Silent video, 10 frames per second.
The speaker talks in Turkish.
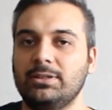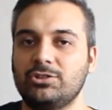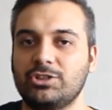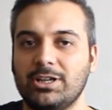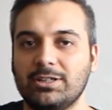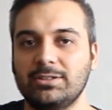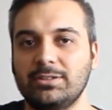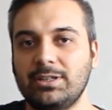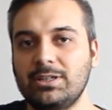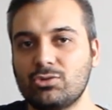
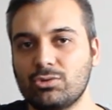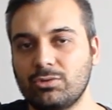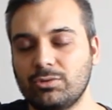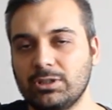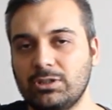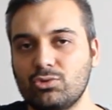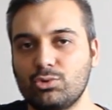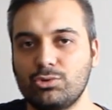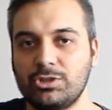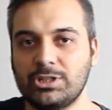şarkının en sonundaki
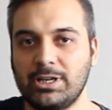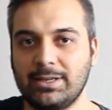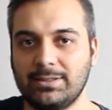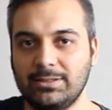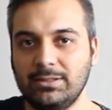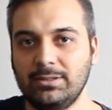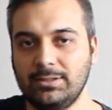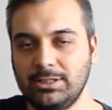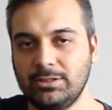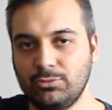sus işaretinin
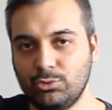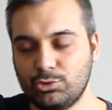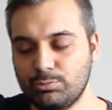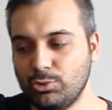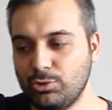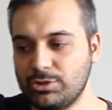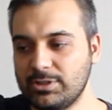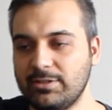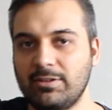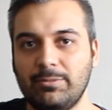iki vuruş
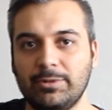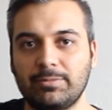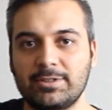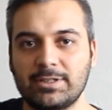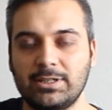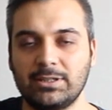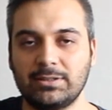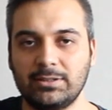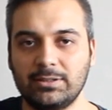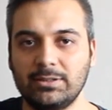boyunca devam etmesi
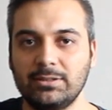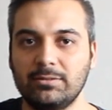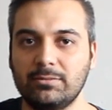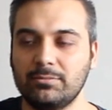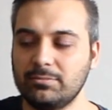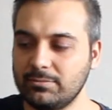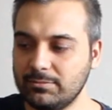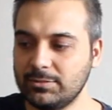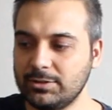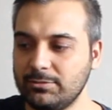gerektiğini
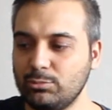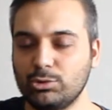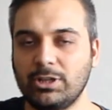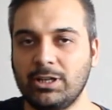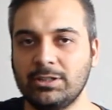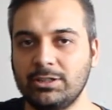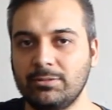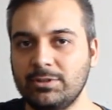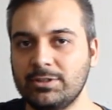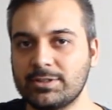e, buradan
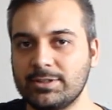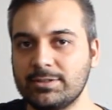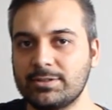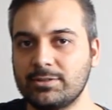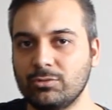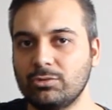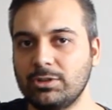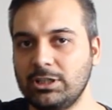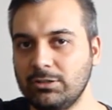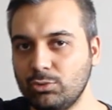anlayabilirsiniz.
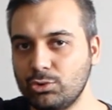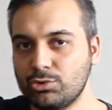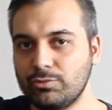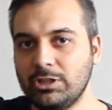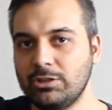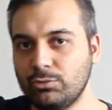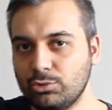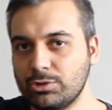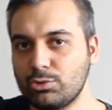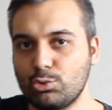Nota iki vuruş ve iki
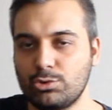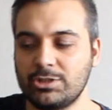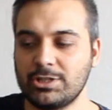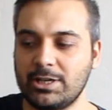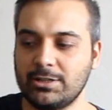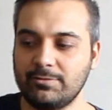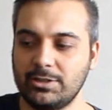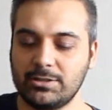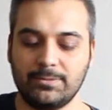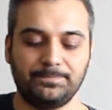vuruşta sus işareti
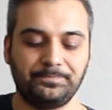var.